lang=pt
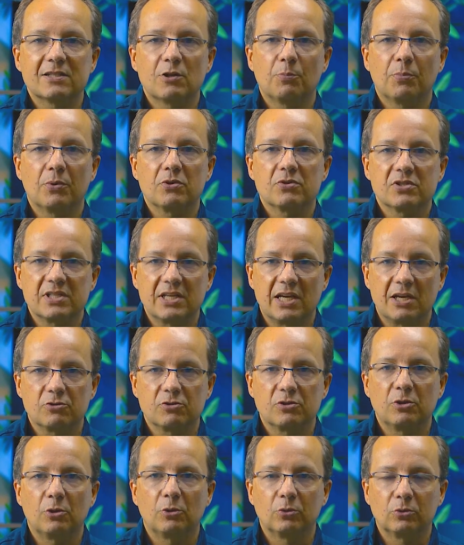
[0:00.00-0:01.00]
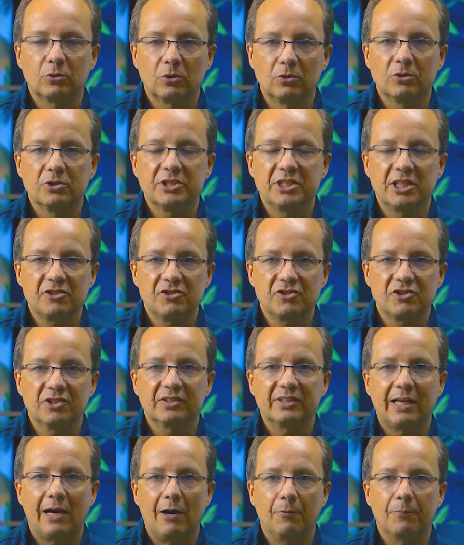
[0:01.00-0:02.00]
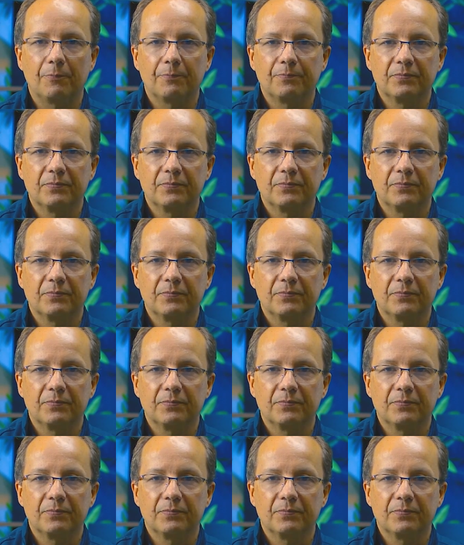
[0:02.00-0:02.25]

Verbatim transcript: ao processo da odontologia digital.